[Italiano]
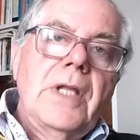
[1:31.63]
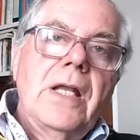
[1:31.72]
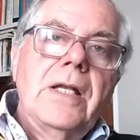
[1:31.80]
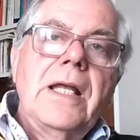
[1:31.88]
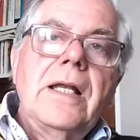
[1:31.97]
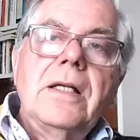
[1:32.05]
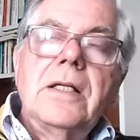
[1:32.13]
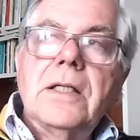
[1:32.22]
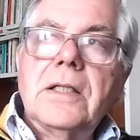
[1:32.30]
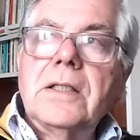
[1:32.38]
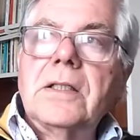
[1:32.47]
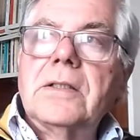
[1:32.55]

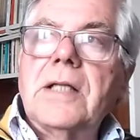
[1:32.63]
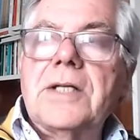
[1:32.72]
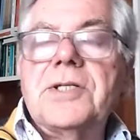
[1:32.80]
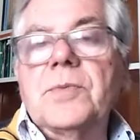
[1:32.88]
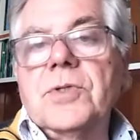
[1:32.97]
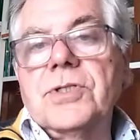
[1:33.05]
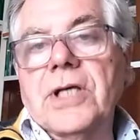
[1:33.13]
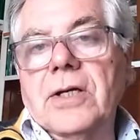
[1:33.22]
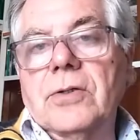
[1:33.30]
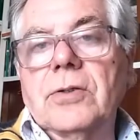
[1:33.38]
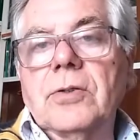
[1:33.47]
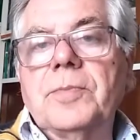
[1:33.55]
Nel eh, X
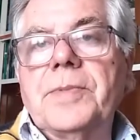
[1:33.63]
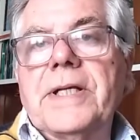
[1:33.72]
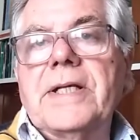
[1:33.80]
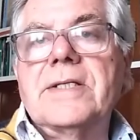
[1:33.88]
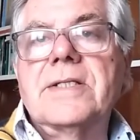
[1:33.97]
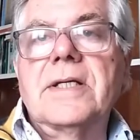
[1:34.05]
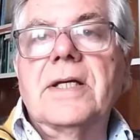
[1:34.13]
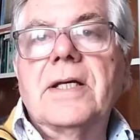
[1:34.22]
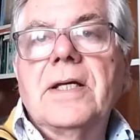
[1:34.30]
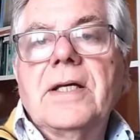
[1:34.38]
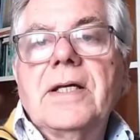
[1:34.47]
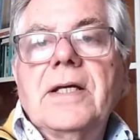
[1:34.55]
secolo prese
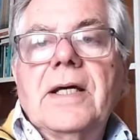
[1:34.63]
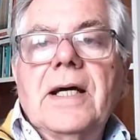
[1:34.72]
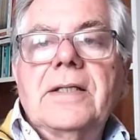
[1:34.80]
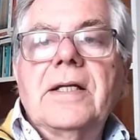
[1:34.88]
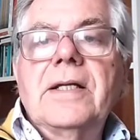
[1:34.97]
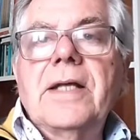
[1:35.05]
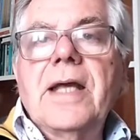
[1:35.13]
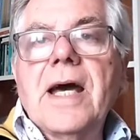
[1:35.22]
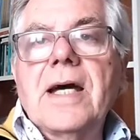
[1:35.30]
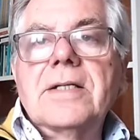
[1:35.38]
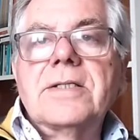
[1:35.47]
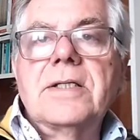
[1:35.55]
a
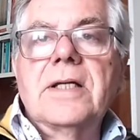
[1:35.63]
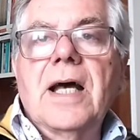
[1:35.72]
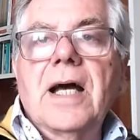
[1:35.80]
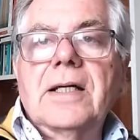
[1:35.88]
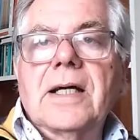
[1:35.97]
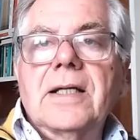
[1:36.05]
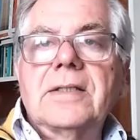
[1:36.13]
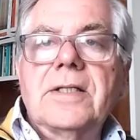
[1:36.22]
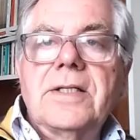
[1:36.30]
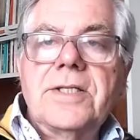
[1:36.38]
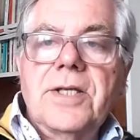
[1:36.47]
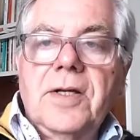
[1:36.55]
delinearsi la
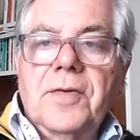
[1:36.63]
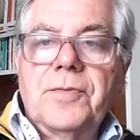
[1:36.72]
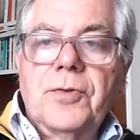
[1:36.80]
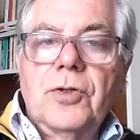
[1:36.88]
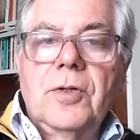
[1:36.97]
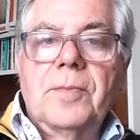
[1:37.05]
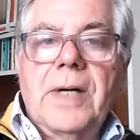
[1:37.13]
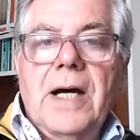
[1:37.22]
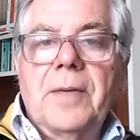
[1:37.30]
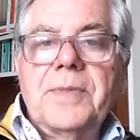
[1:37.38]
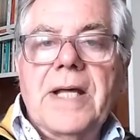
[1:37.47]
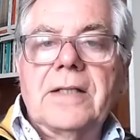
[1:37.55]
caratteristica forma
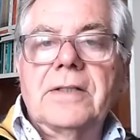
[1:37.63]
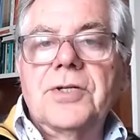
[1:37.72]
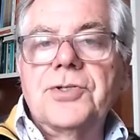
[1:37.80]
a pianta